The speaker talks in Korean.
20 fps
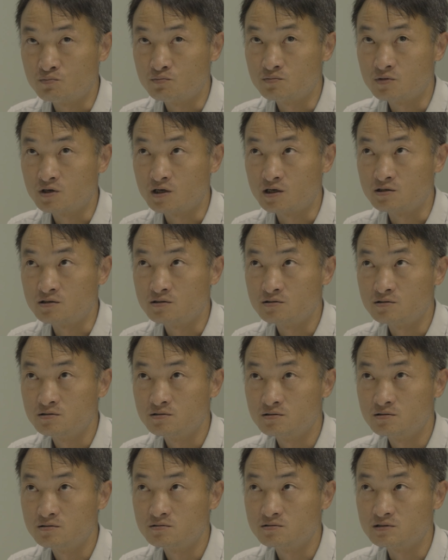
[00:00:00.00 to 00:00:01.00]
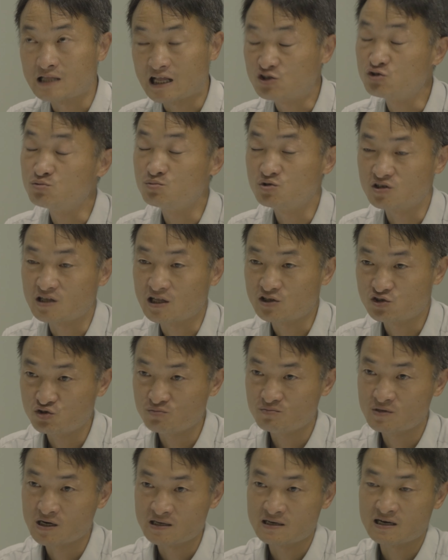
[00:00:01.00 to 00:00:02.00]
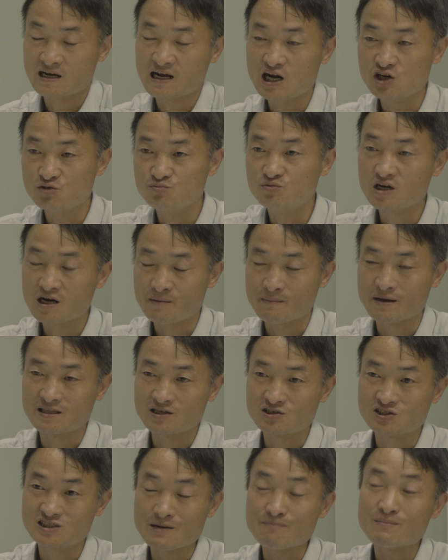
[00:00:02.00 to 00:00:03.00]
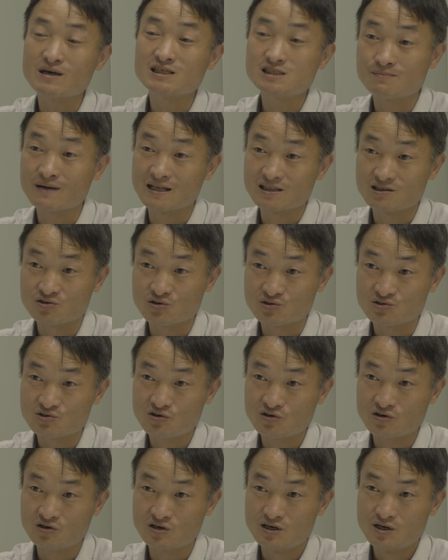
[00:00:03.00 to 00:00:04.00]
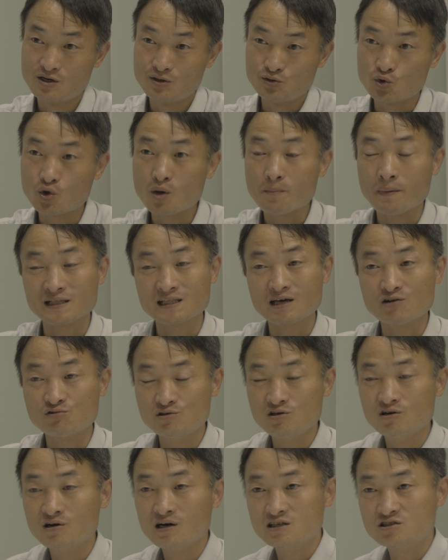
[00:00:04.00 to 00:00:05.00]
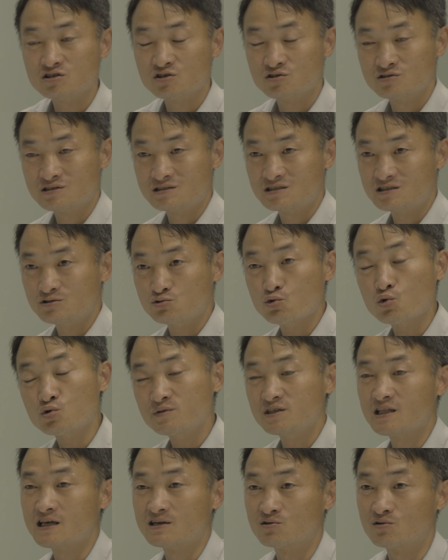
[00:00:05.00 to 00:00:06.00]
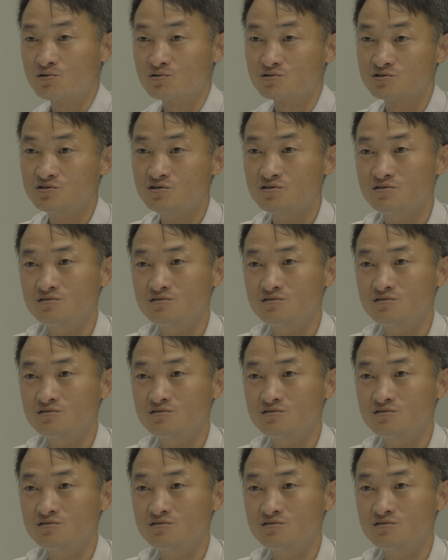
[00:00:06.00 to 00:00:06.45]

와, 나트륨이죠. 나트륨이나 칼륨이랑 만나서 짠맛을 만들어서 이게 바다로 흘려가서 소금이 되는 거거든요.